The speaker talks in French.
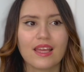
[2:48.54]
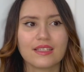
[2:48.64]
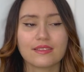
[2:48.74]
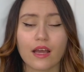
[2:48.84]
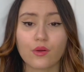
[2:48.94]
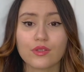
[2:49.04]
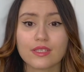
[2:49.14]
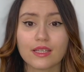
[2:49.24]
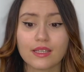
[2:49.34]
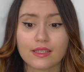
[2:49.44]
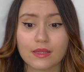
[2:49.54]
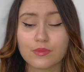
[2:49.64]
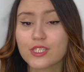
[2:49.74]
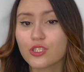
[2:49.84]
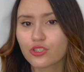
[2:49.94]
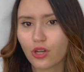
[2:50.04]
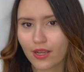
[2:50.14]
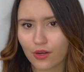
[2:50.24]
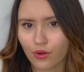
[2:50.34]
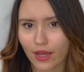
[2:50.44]
ça a causé des petits chocs à
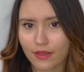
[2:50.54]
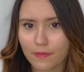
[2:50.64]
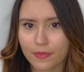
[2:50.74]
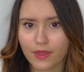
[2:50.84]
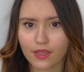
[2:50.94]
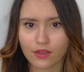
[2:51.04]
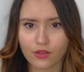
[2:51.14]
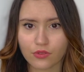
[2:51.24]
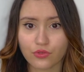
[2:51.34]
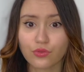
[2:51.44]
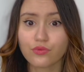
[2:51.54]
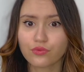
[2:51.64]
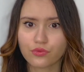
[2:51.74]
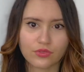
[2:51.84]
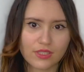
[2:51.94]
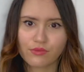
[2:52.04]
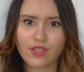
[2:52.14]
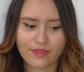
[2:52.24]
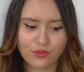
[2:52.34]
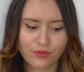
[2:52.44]
l'oreille et euh, du coup si vous
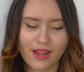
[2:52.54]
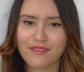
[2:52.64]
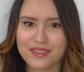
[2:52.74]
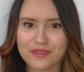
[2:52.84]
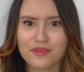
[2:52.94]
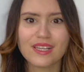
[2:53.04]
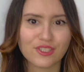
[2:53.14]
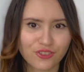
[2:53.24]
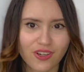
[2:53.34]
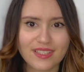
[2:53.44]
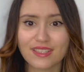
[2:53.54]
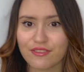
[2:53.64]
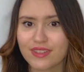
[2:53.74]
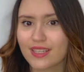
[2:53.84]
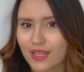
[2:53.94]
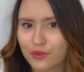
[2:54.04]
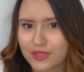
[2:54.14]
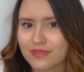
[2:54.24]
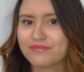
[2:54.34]
avez suivi la vidéo les chocs ça fait des kéloïdes